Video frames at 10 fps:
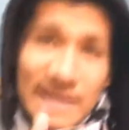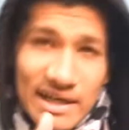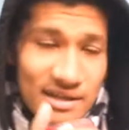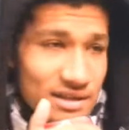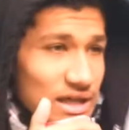الله
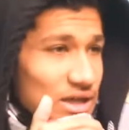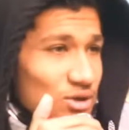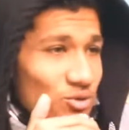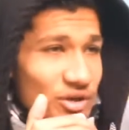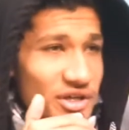عليا
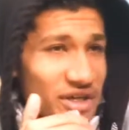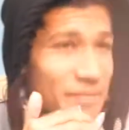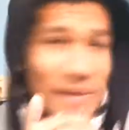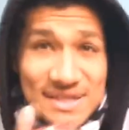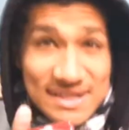
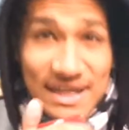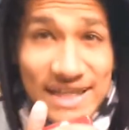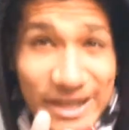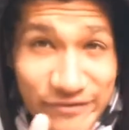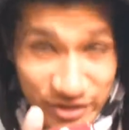
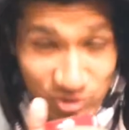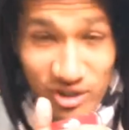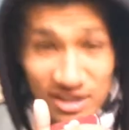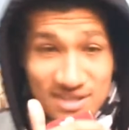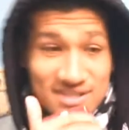وبس
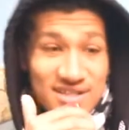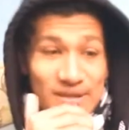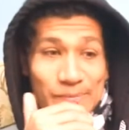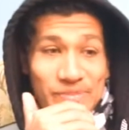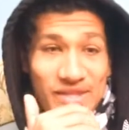كده الفيديو
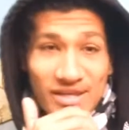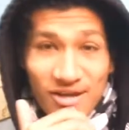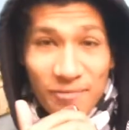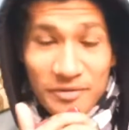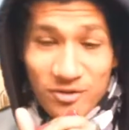خلص
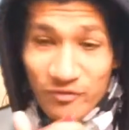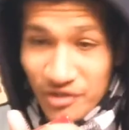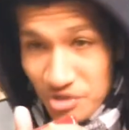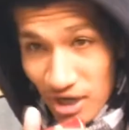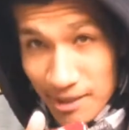يا
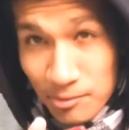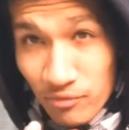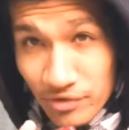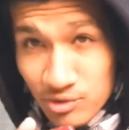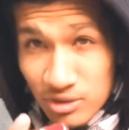رب يكون
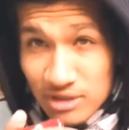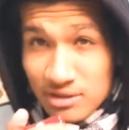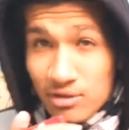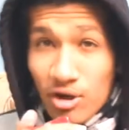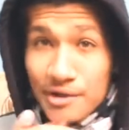فيديو عجبكم
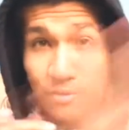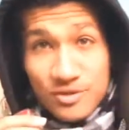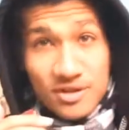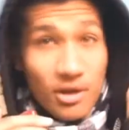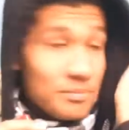فيديو كده
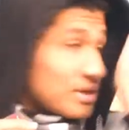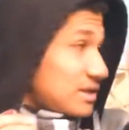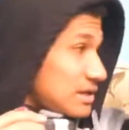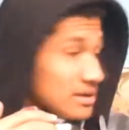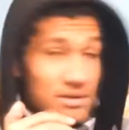تلقائي
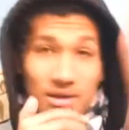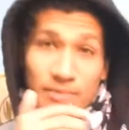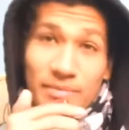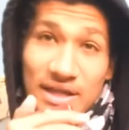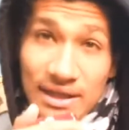وسيت اب
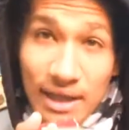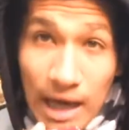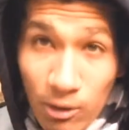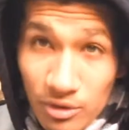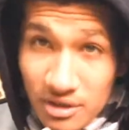جديد
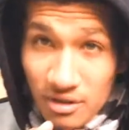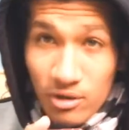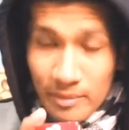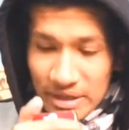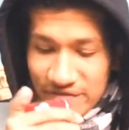بدانا
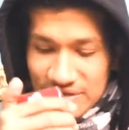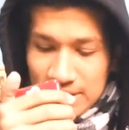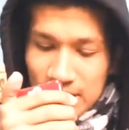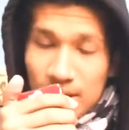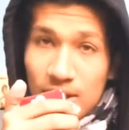نحاول نطور
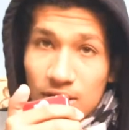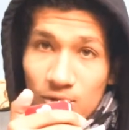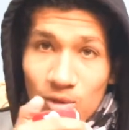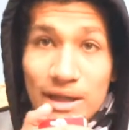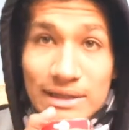من
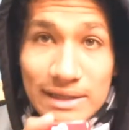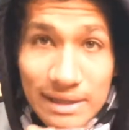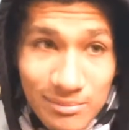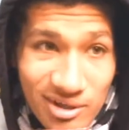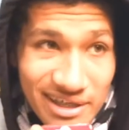نفسينا
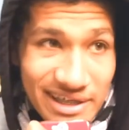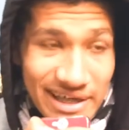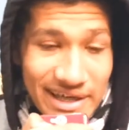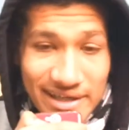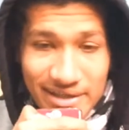وادي هنا
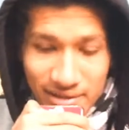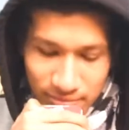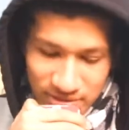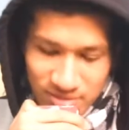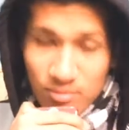مايك
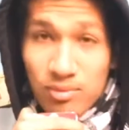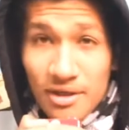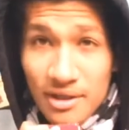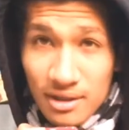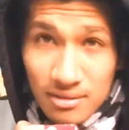خارجي
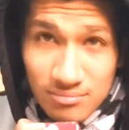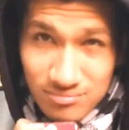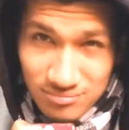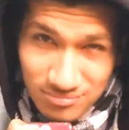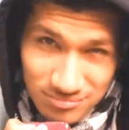بس
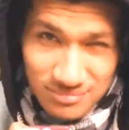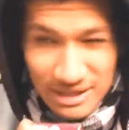موبايل